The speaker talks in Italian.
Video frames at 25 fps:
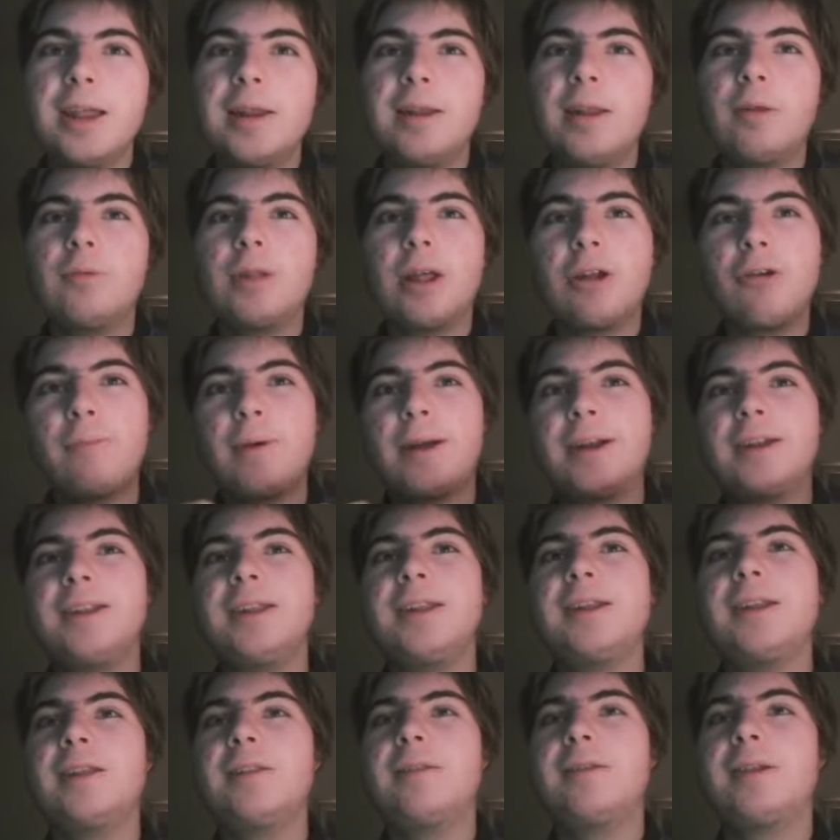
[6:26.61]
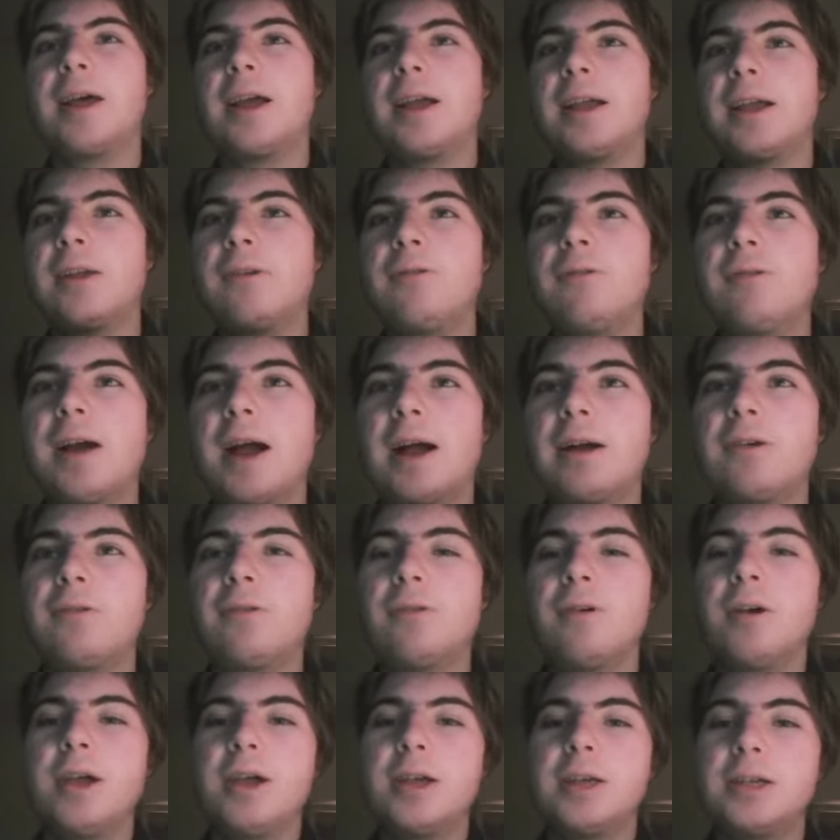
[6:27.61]
Lautaro Martinez anche
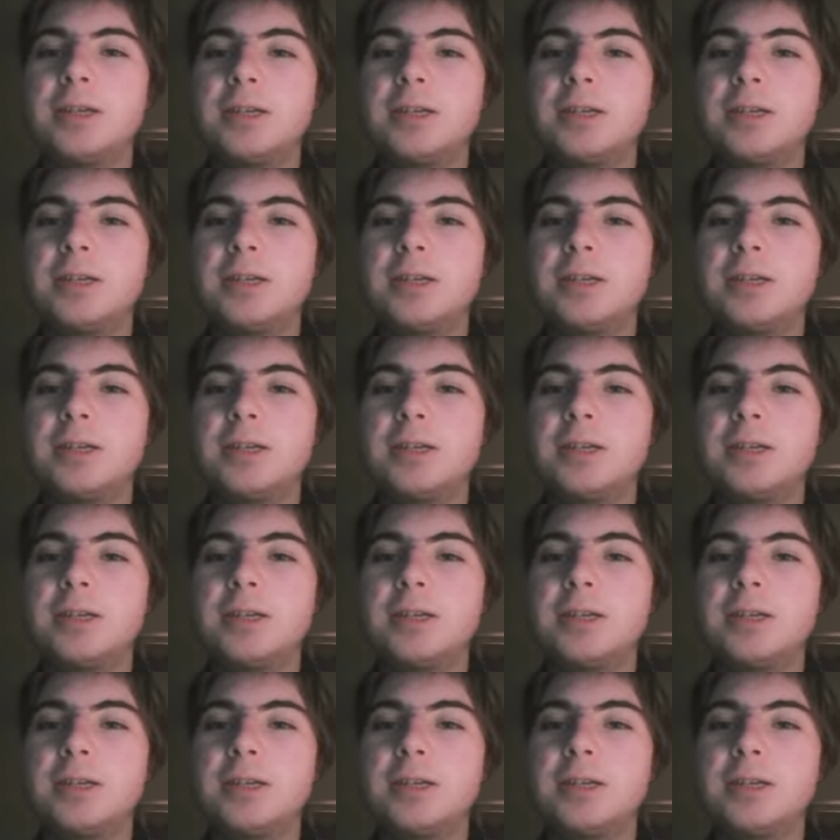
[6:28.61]
Lukaku